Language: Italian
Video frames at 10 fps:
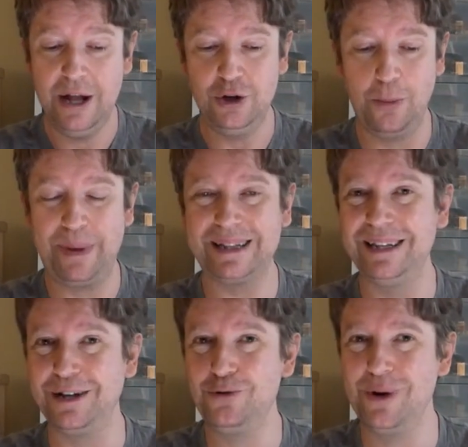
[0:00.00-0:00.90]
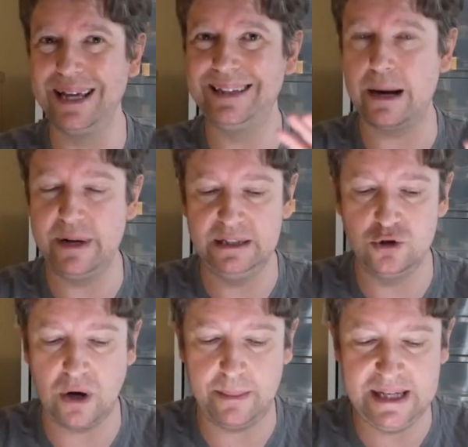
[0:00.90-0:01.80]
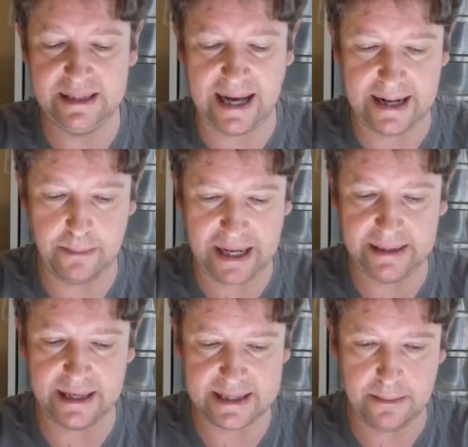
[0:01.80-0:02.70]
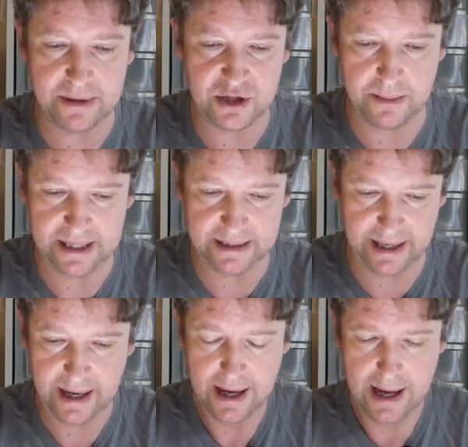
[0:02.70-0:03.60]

non perdete nulla in termini di giocabilità nel prendere semplicemente